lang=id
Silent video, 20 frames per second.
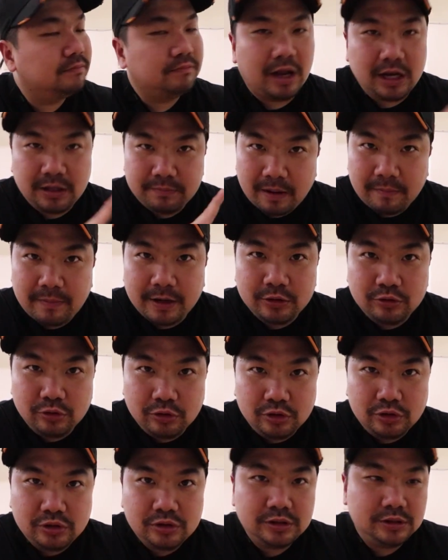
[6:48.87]
Balikpapan
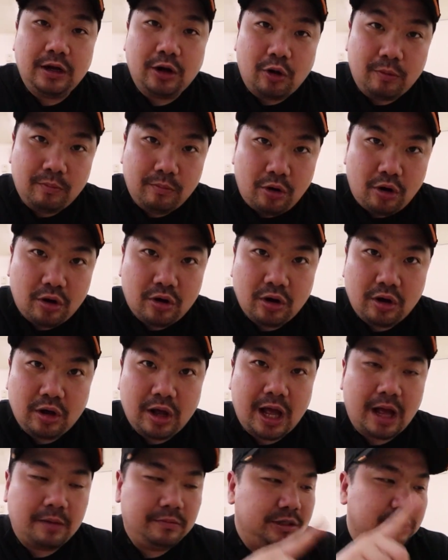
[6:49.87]
dulu ke Lombok
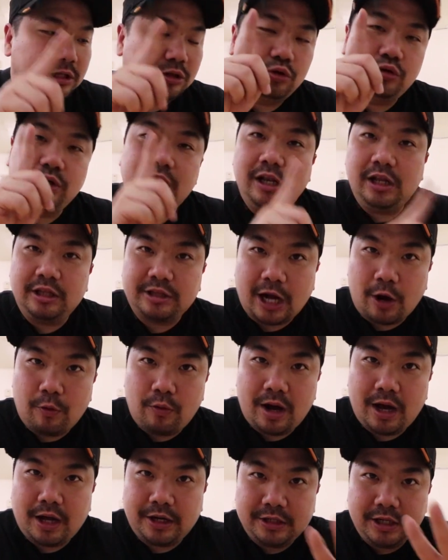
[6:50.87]
habis itu Gili
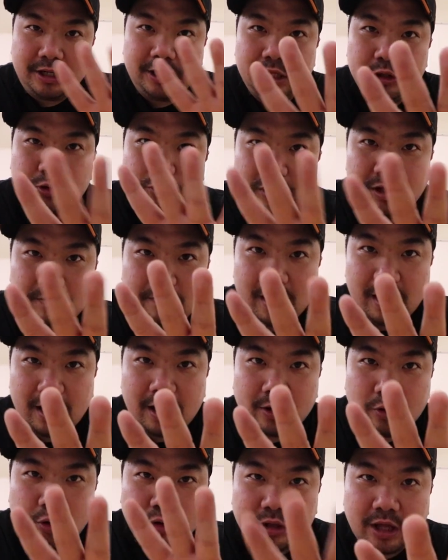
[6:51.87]
Trawangan jadi itu
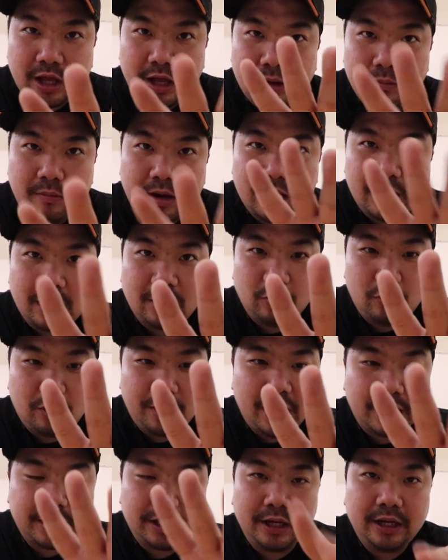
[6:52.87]
lima kota yang bakal gue
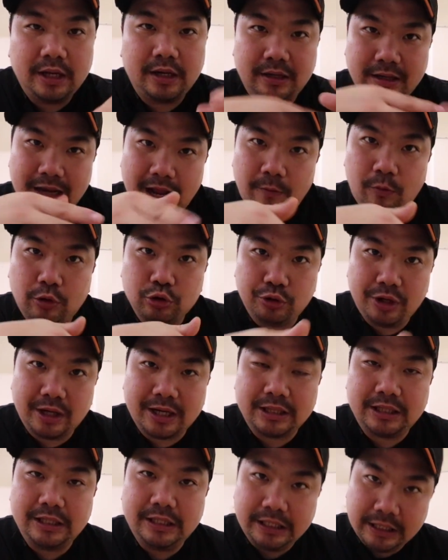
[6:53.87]
datengin dalam waktu
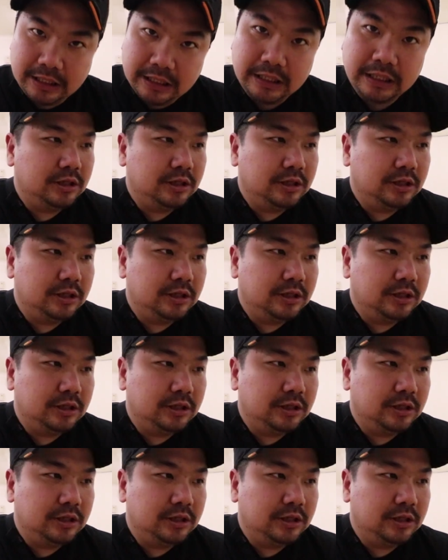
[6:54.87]
deket ini